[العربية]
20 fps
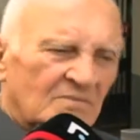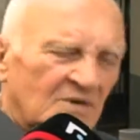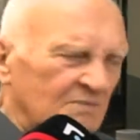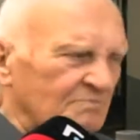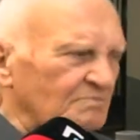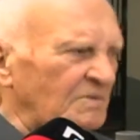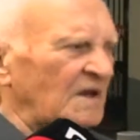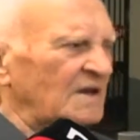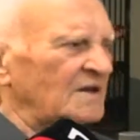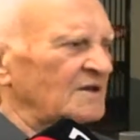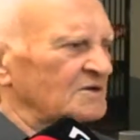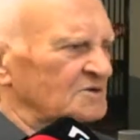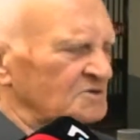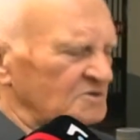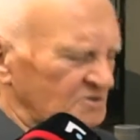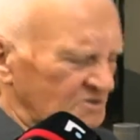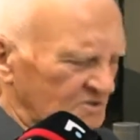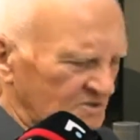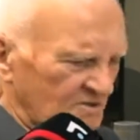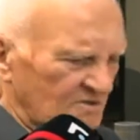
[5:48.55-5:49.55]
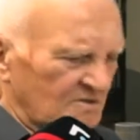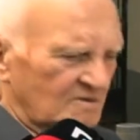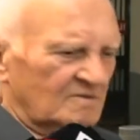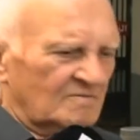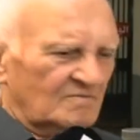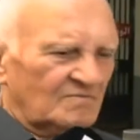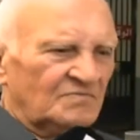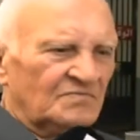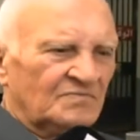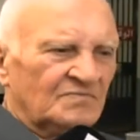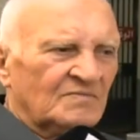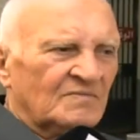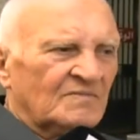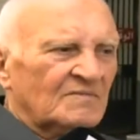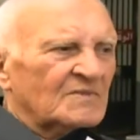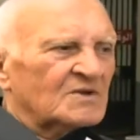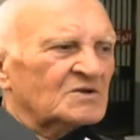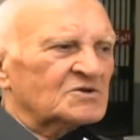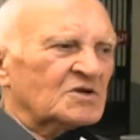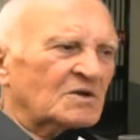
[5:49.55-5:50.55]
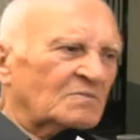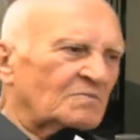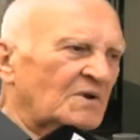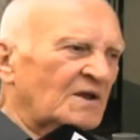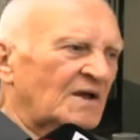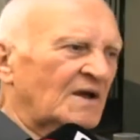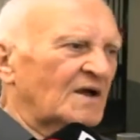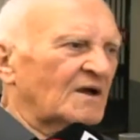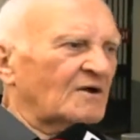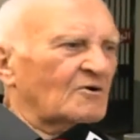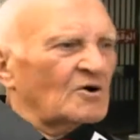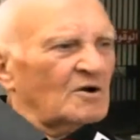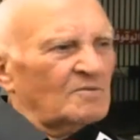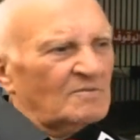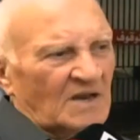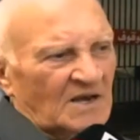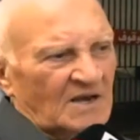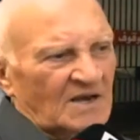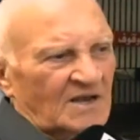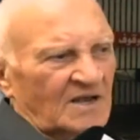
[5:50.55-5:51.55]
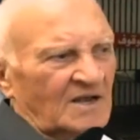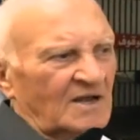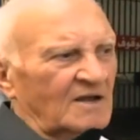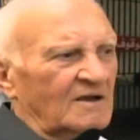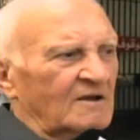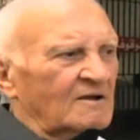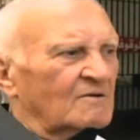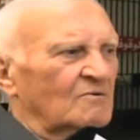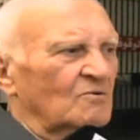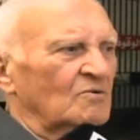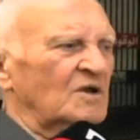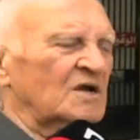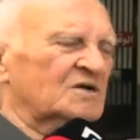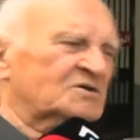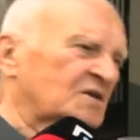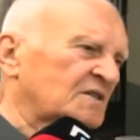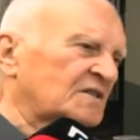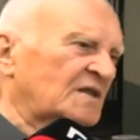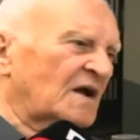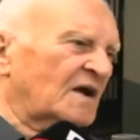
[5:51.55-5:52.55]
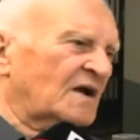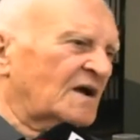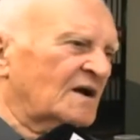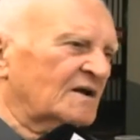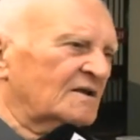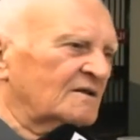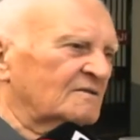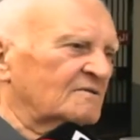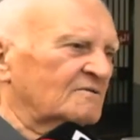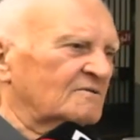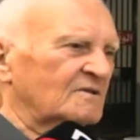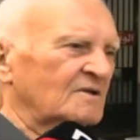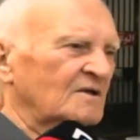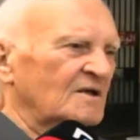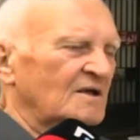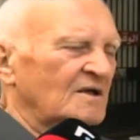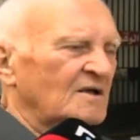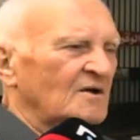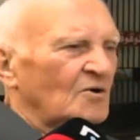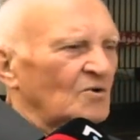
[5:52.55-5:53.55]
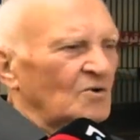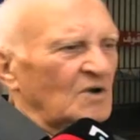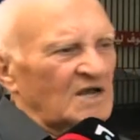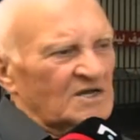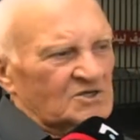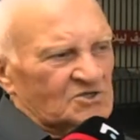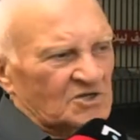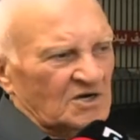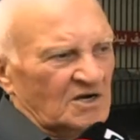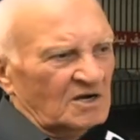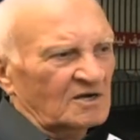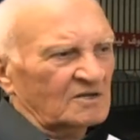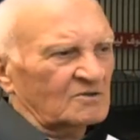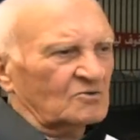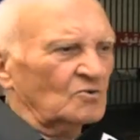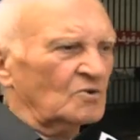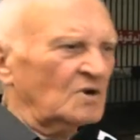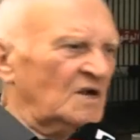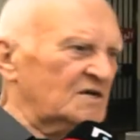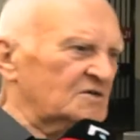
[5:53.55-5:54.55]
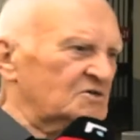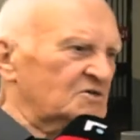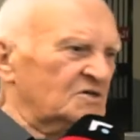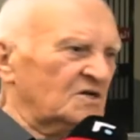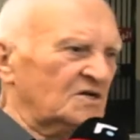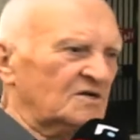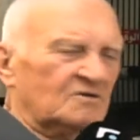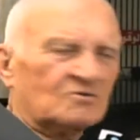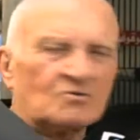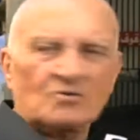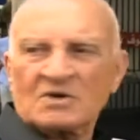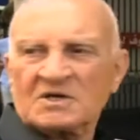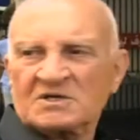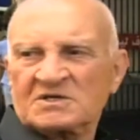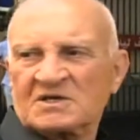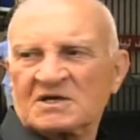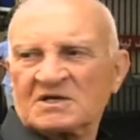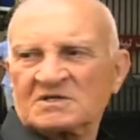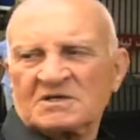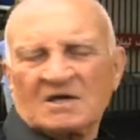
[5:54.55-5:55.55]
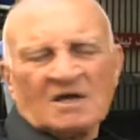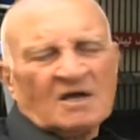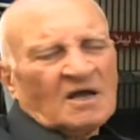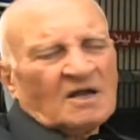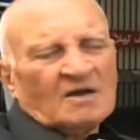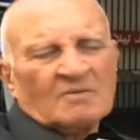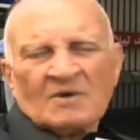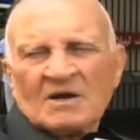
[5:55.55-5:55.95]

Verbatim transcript: بتبلش جيب لي هيك وعمل لي هيك وليش تاخرت وليش رحت وليش جيت وليش كذا هاي